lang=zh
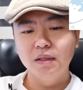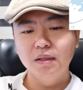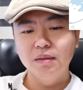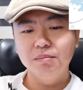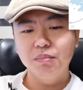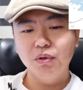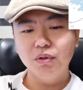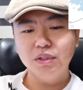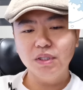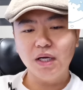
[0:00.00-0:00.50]

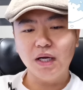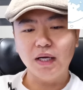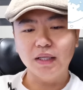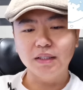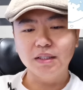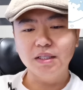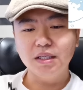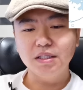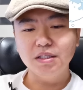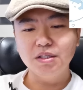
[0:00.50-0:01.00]
波罗的海
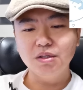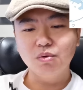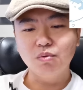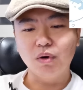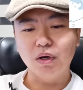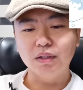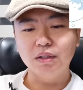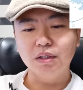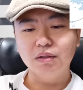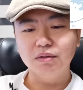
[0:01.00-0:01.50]
天气
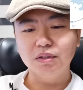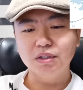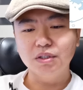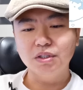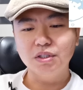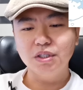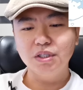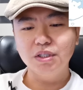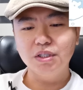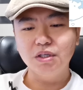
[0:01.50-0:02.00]
管道呢，
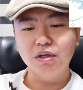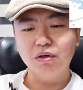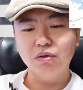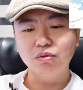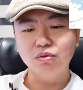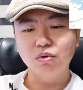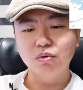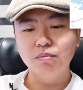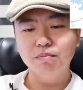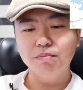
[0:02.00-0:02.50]
是一条
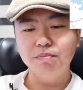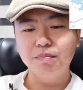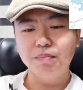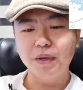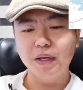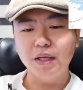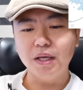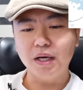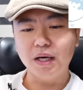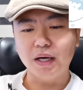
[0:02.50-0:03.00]
从。
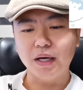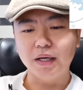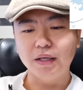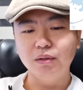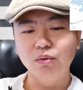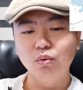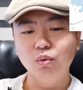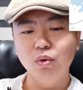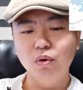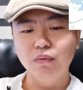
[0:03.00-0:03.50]
北海
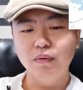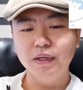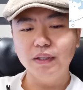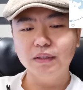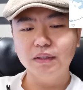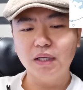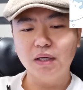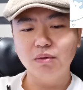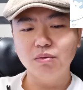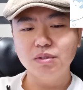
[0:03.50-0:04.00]
挪威
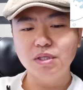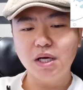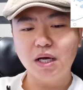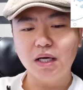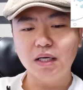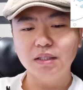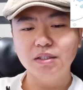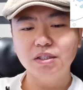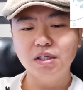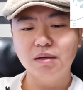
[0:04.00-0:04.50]
大陆
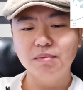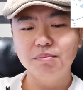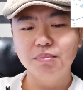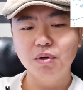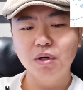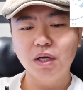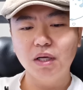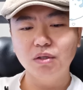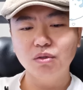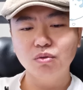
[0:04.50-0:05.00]
架向
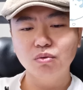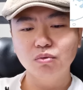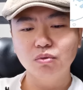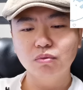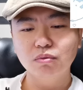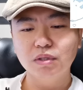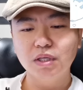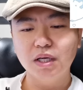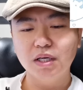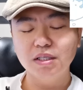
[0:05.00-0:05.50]
波兰输
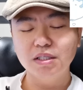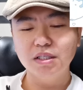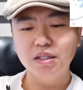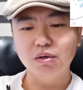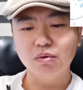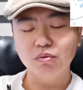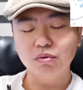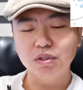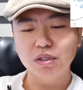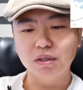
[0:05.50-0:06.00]
送天然气的
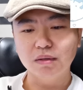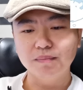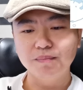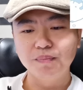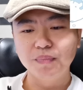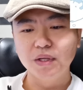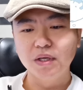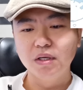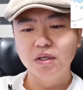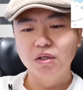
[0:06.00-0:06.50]
工程，
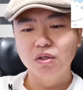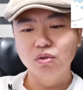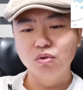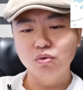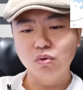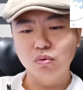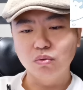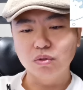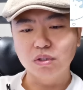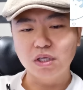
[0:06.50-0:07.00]

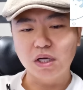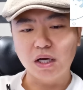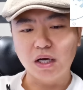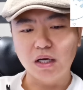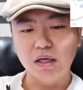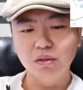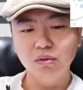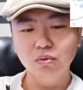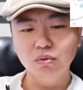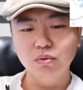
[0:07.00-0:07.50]
总
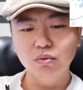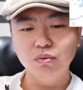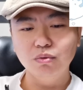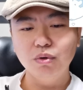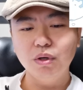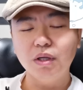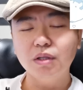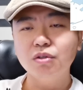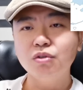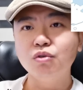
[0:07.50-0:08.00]
长度
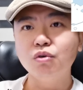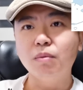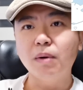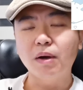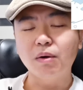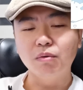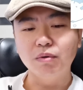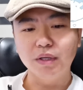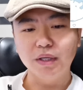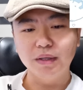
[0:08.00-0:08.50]
约九百
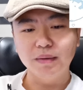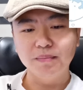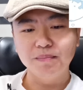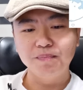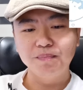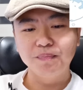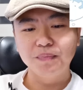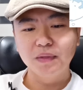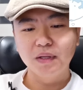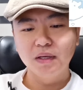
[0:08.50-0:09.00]
公里，
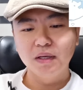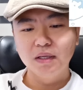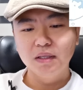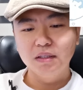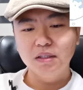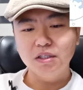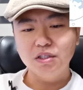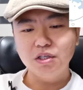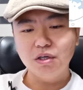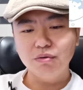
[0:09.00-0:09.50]

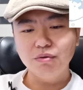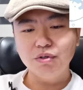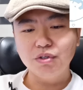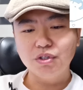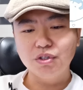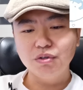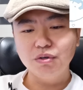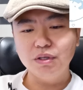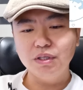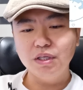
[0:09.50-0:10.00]
那将于
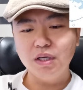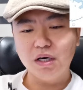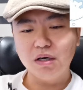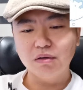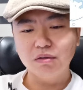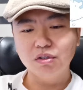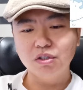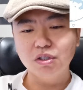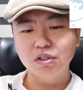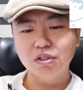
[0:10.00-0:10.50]
十月一
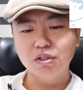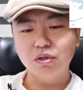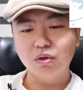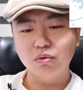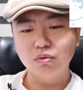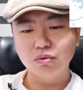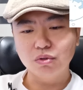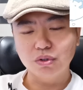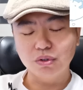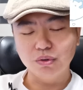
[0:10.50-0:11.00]
号正式
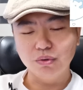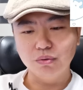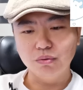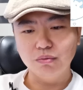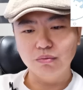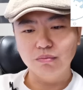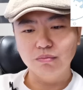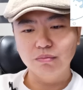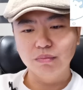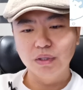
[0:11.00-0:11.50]
投入使用。
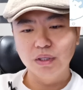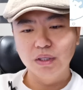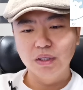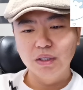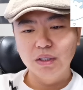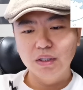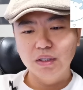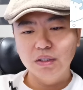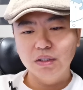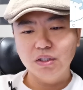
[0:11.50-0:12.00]

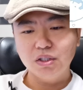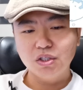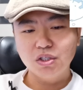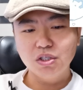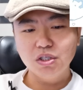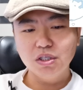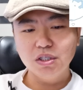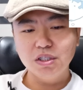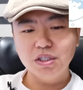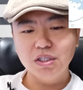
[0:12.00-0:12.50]
那
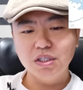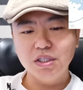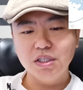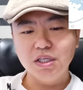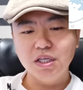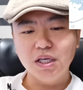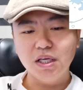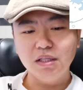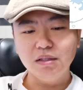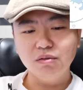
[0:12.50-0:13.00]
设计
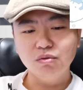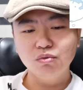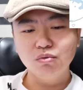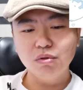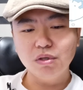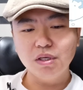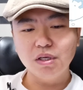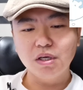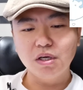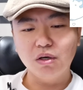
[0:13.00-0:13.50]
年
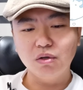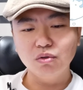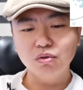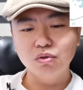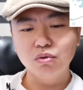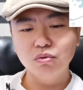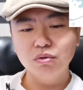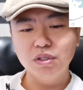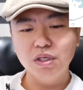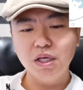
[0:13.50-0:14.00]
最高
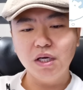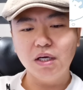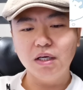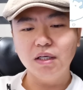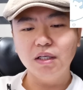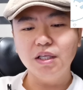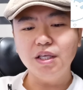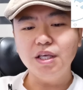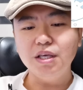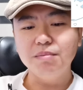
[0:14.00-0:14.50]
输气量
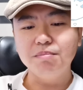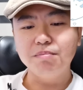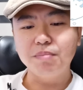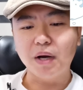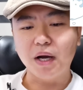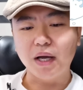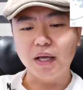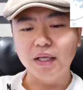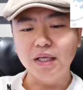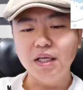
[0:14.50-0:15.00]
一
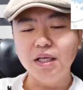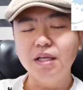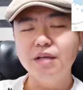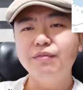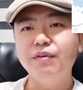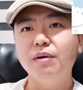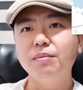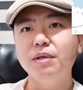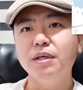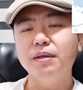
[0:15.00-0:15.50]
百亿立
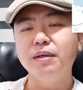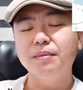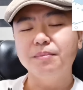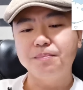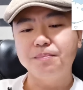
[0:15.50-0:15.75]
方米，